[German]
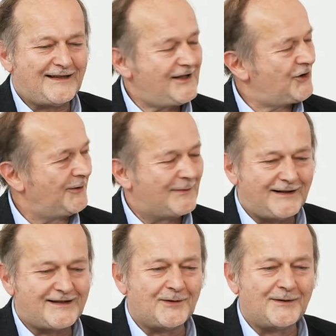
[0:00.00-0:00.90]
ist schon mal
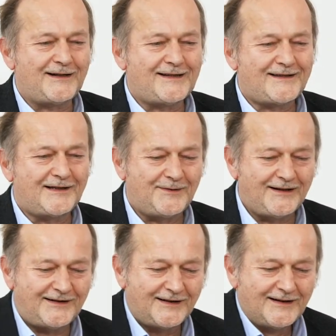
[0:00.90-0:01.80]
das
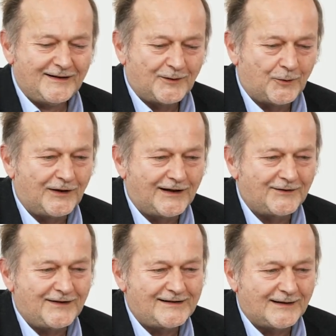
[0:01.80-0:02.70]
Sommergerstegebiet, Roland,
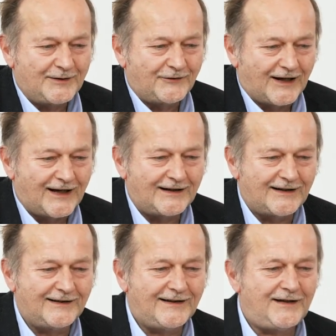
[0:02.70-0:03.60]
und deshalb die Frage
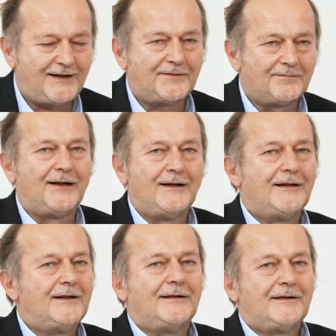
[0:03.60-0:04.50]
an dich.
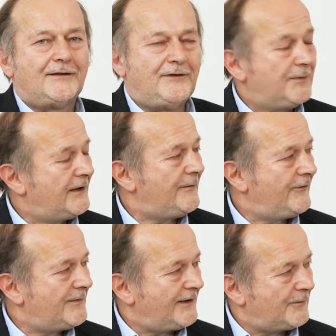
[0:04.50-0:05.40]
Wie
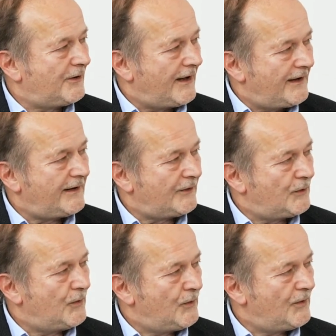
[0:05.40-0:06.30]
bekämpfen wir Ramularia und
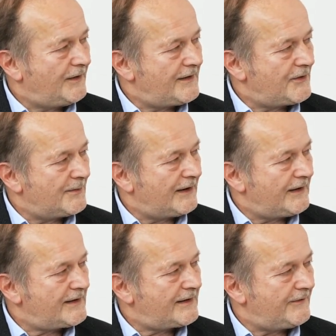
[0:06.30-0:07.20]
Co. in den
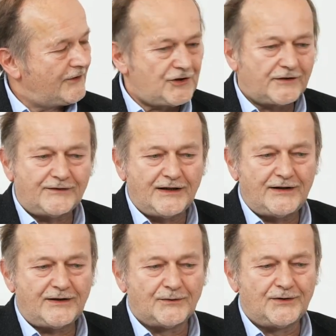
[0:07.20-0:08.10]
Sommergerste
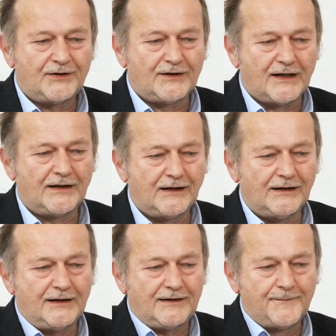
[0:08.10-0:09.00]
wirtschaftlich und
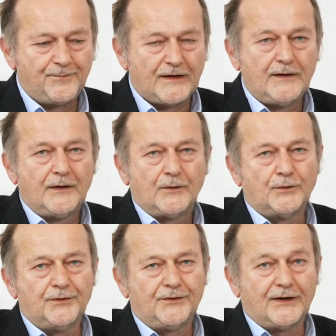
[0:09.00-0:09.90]
nachhaltig?
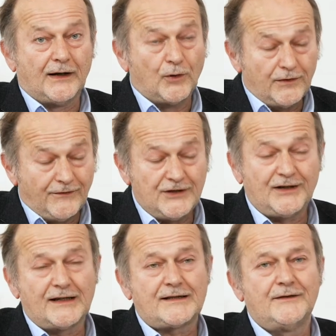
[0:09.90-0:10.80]
Und auch welche
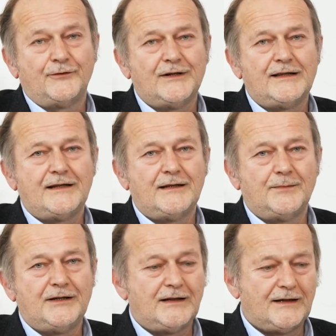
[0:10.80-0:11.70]
Gerstenfungizide
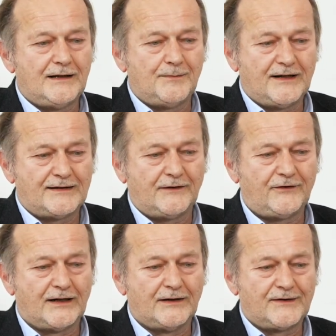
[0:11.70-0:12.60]
bietet denn die BASF
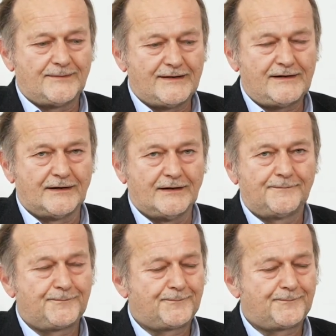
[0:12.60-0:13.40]
in 21 an?